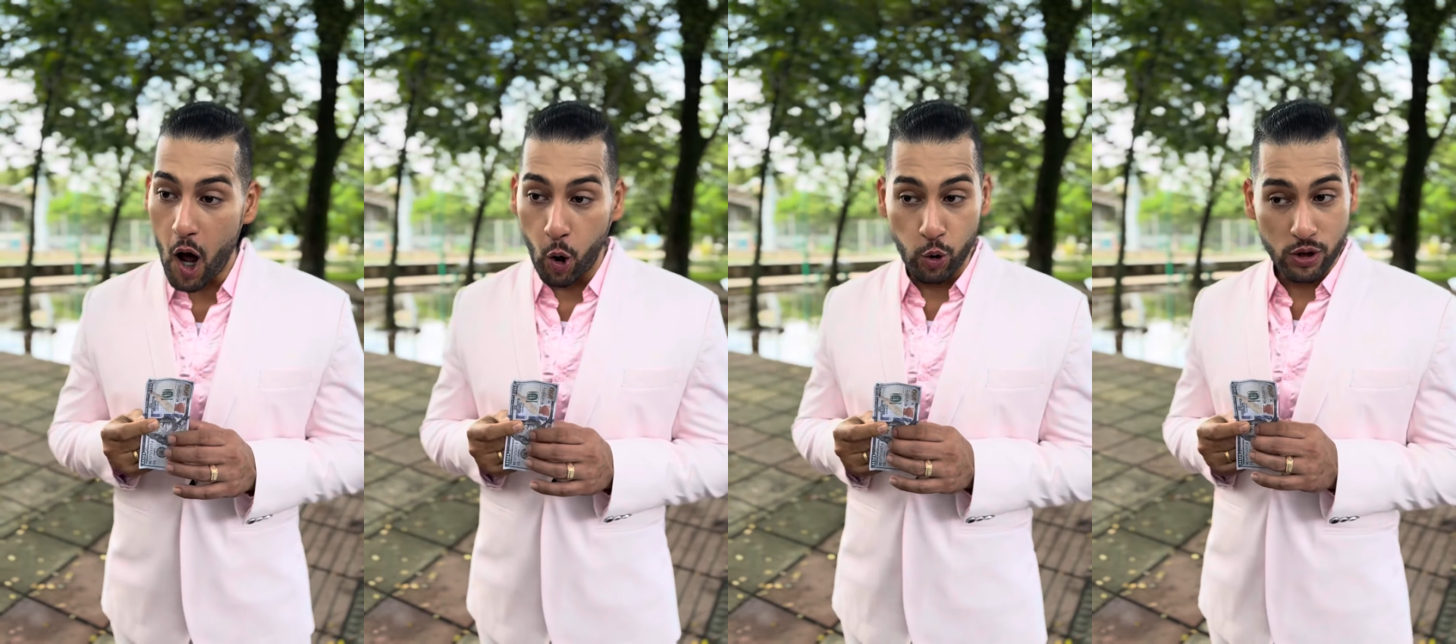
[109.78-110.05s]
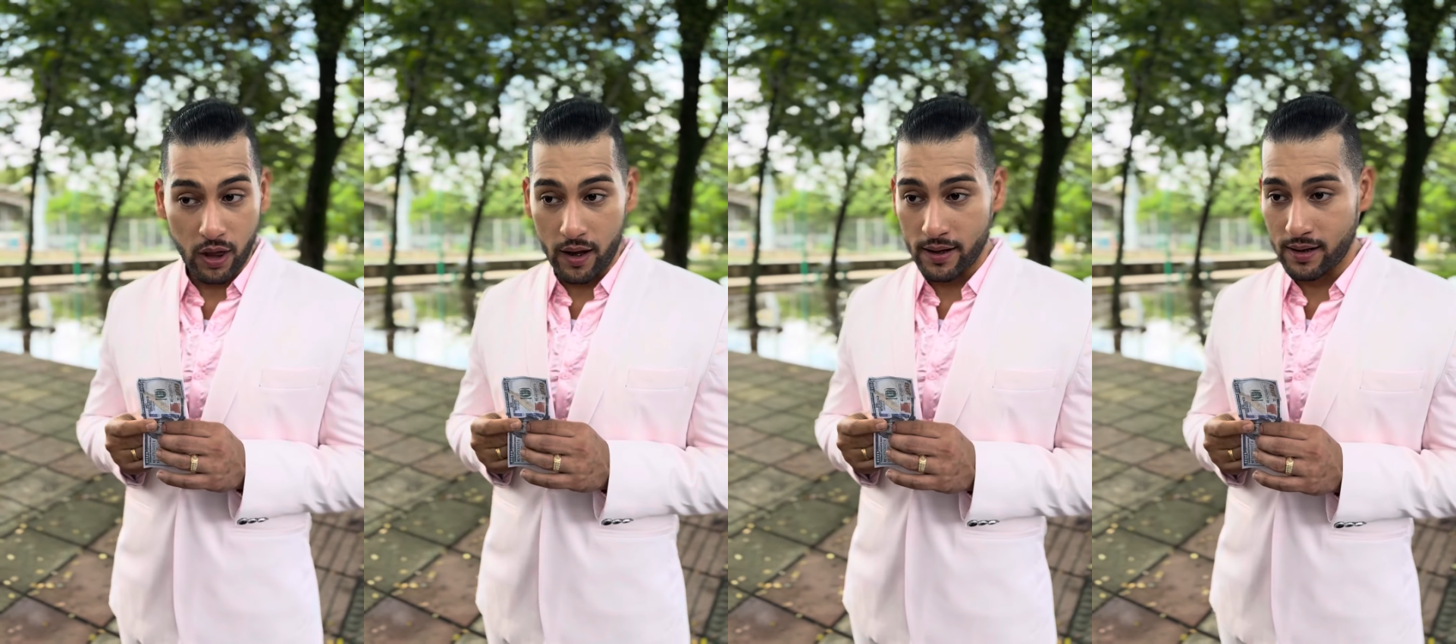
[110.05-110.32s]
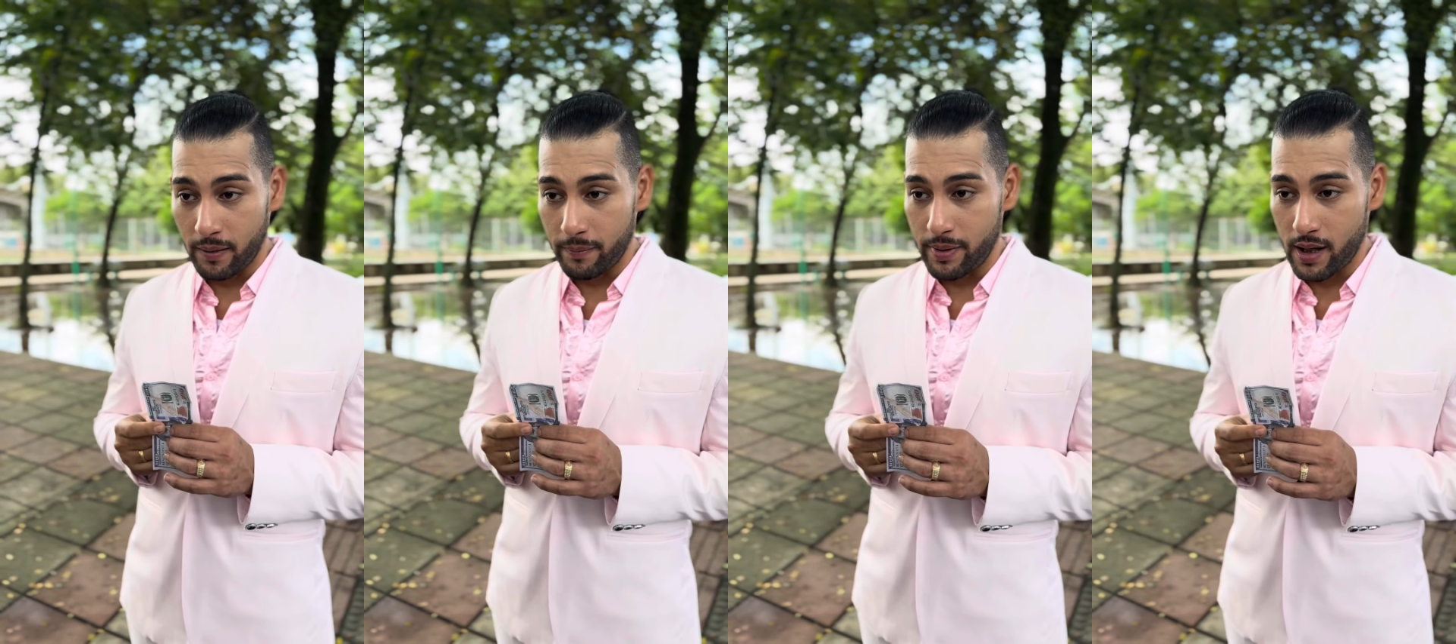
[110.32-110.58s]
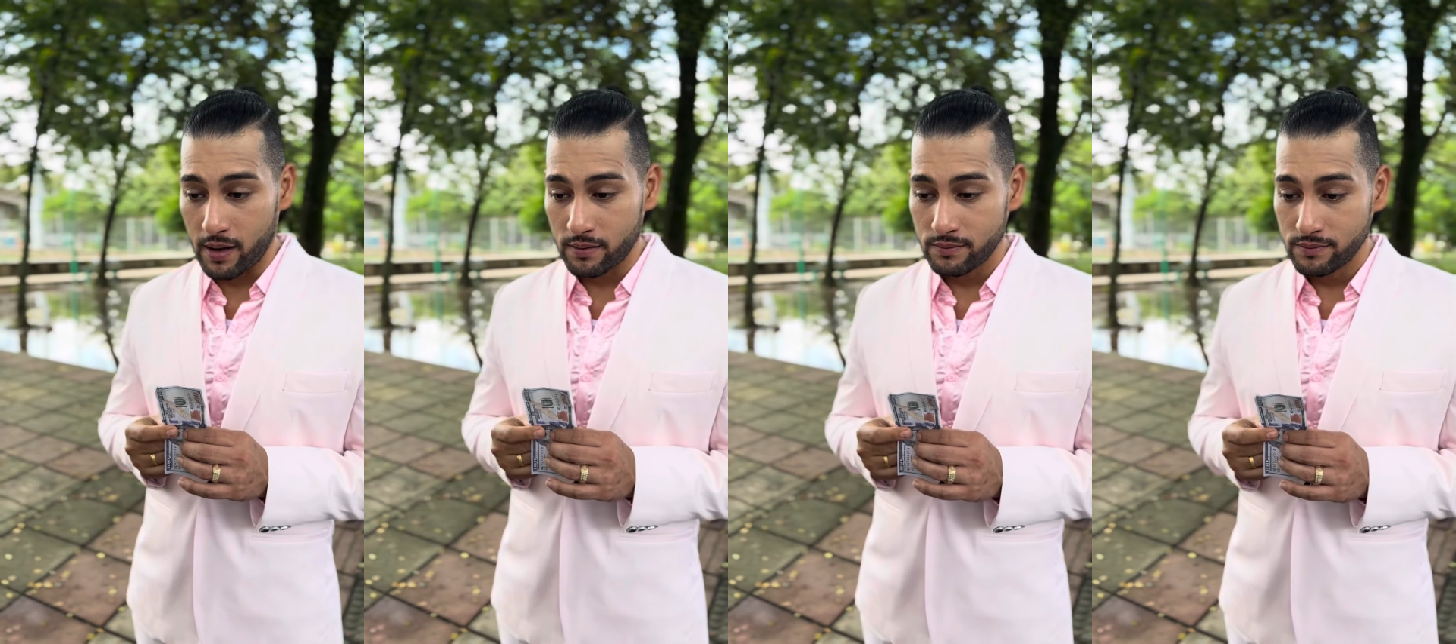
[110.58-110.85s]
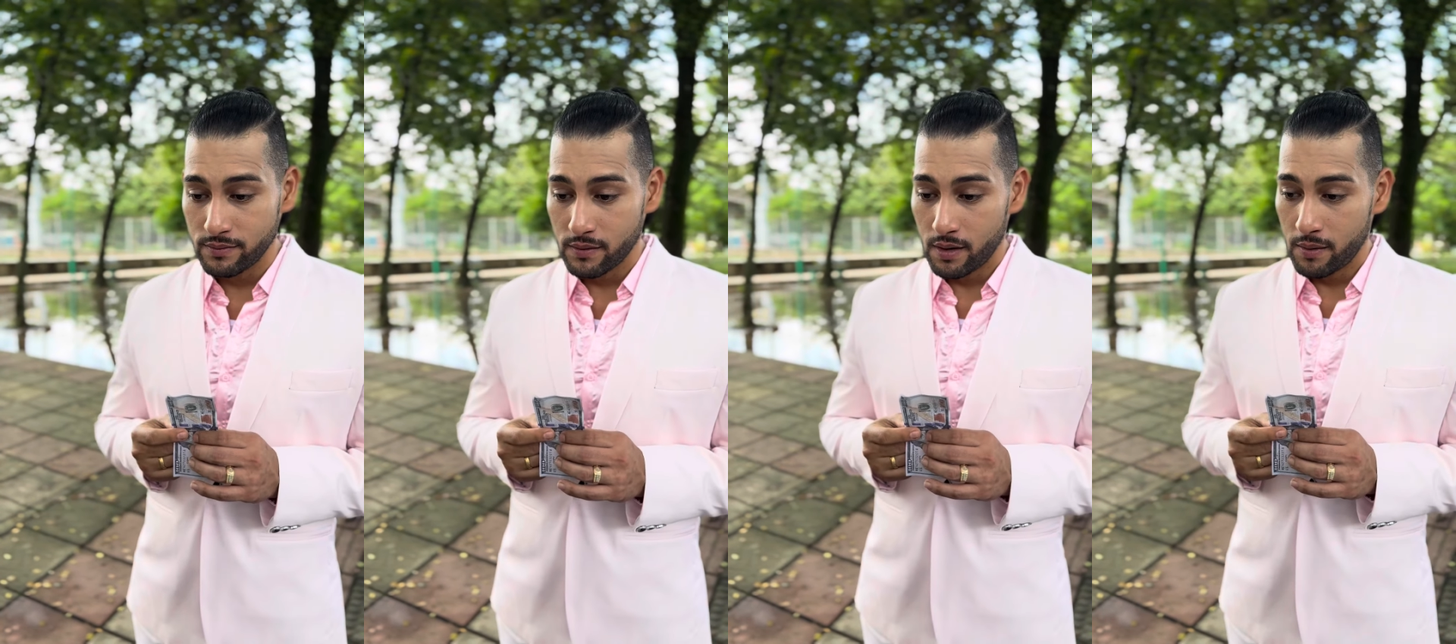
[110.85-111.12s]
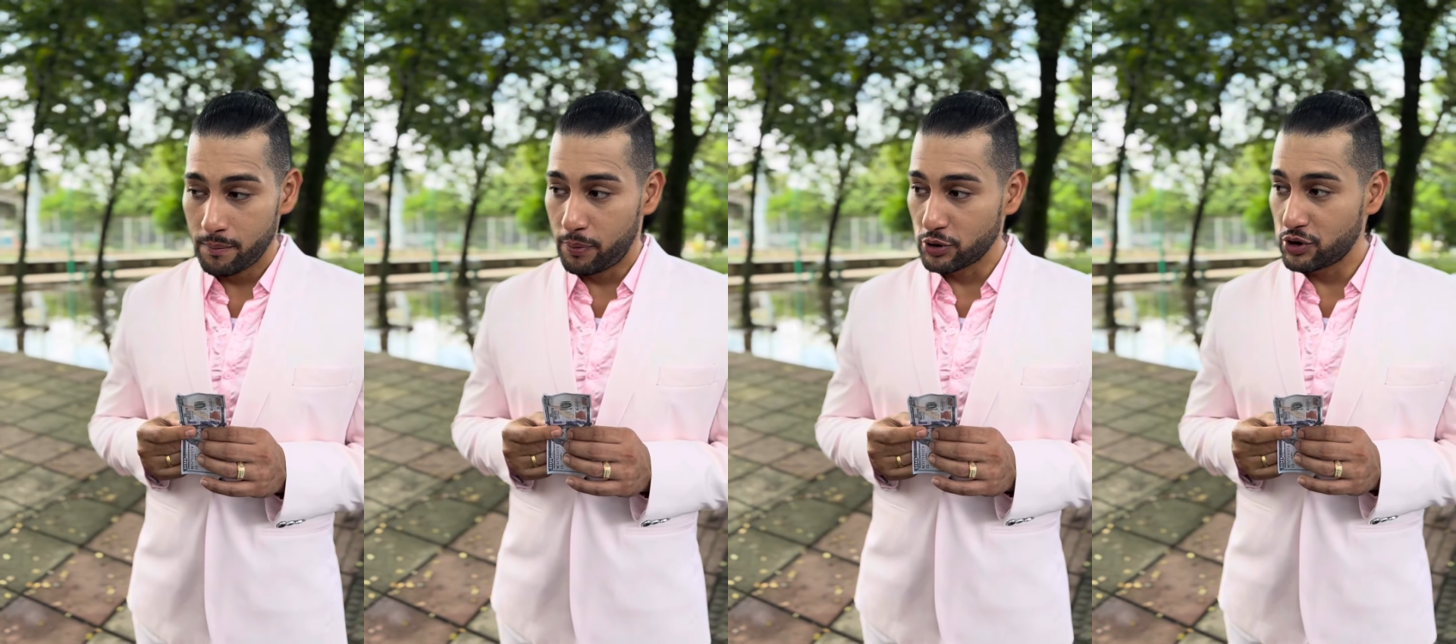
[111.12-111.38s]
a ustedes también.
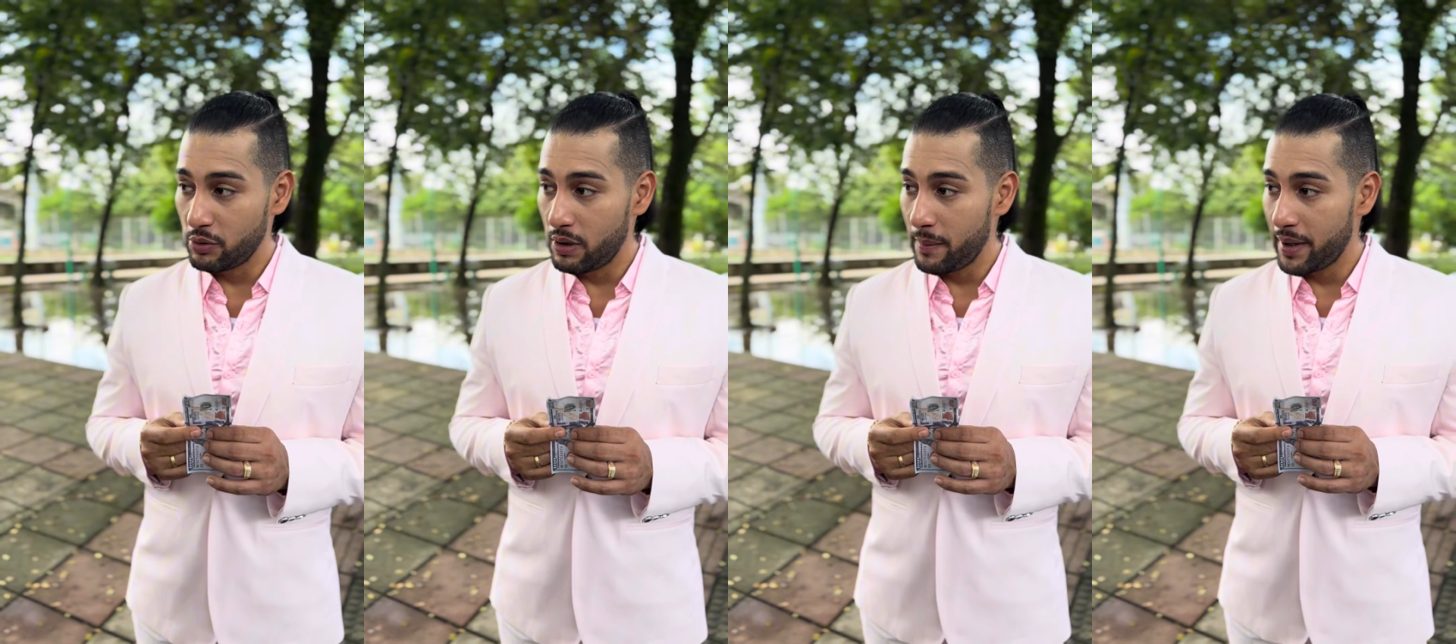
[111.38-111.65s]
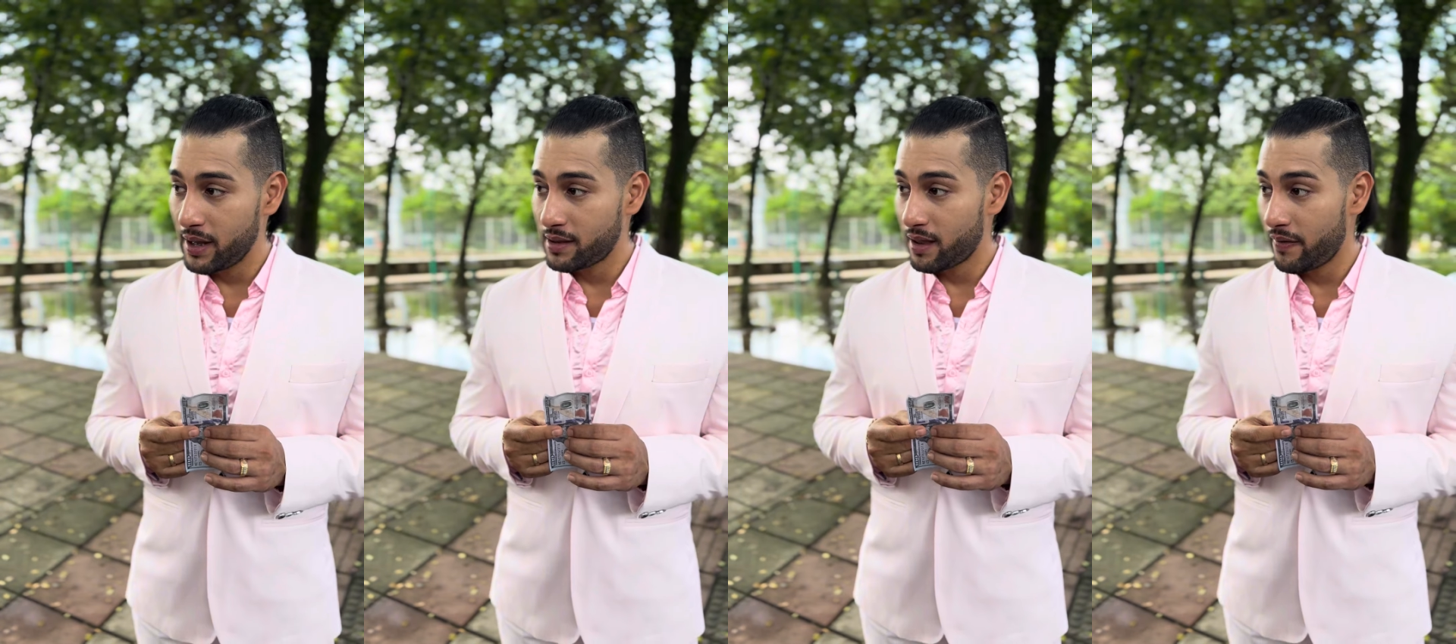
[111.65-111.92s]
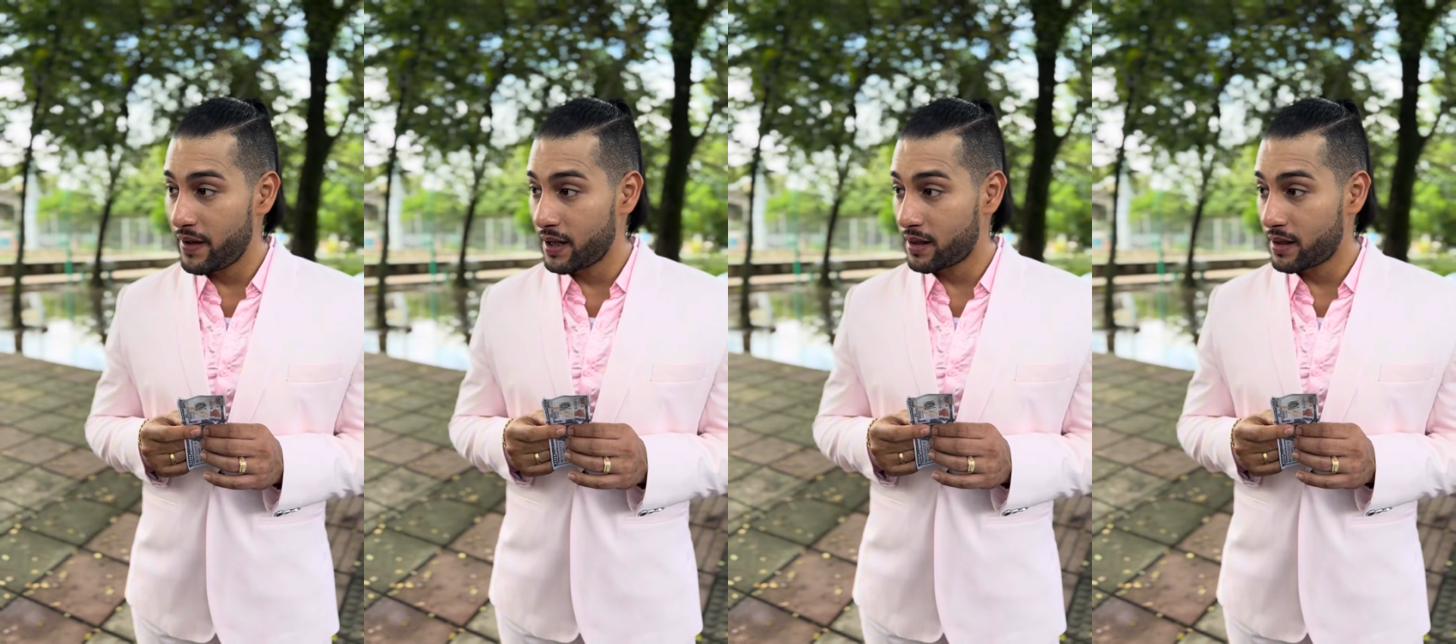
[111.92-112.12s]
Posiblemente